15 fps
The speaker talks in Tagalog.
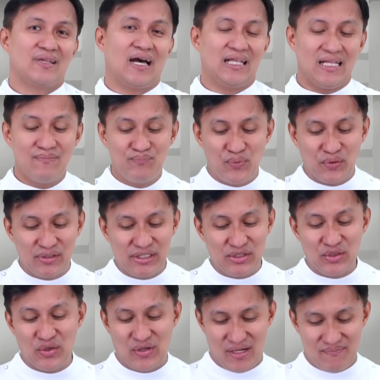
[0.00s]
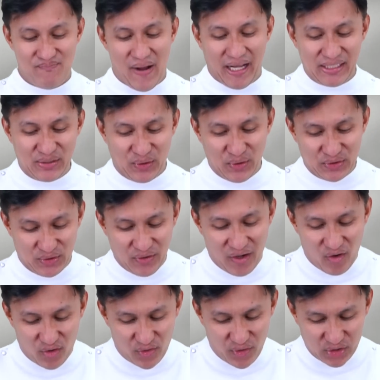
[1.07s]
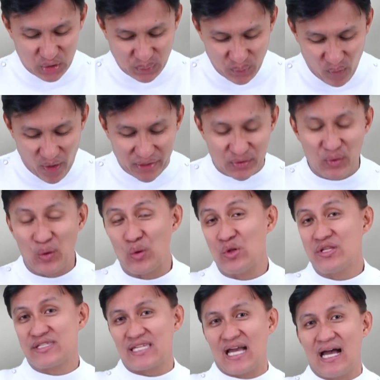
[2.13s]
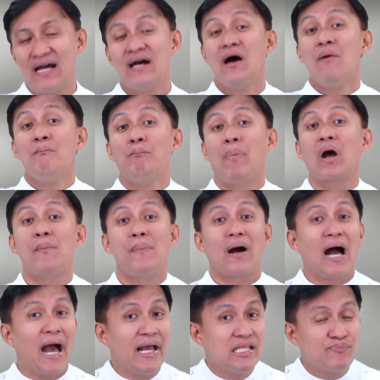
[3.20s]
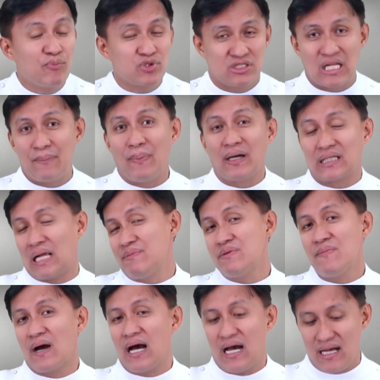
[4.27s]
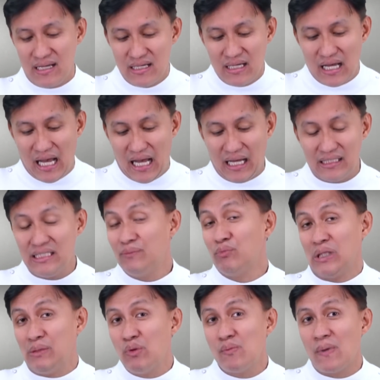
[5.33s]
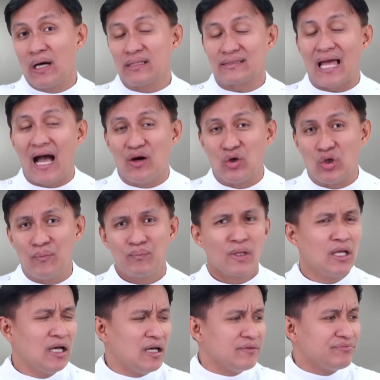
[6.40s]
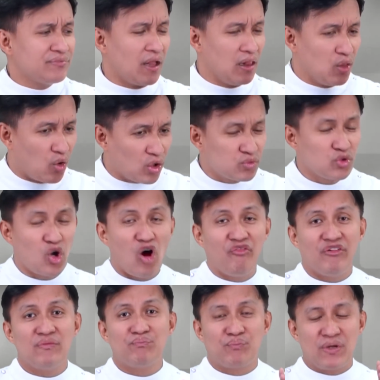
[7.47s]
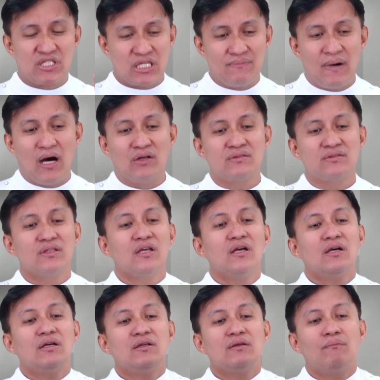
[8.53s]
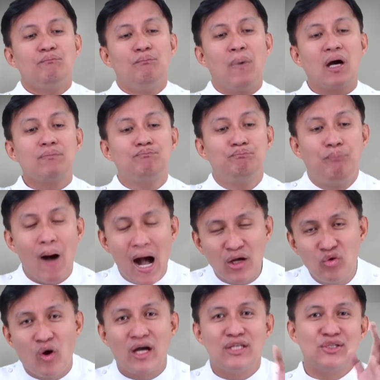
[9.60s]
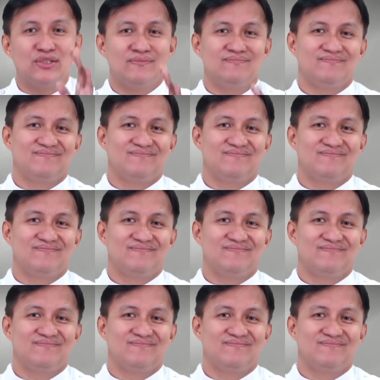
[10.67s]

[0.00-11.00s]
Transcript: Alam po ninyo ang Panginoon, no? although ito po ay tungkol sa pagpapakain po sa napakaraming mga uh, libu-libong mga tao, the Lord will often preach about magbago kayo.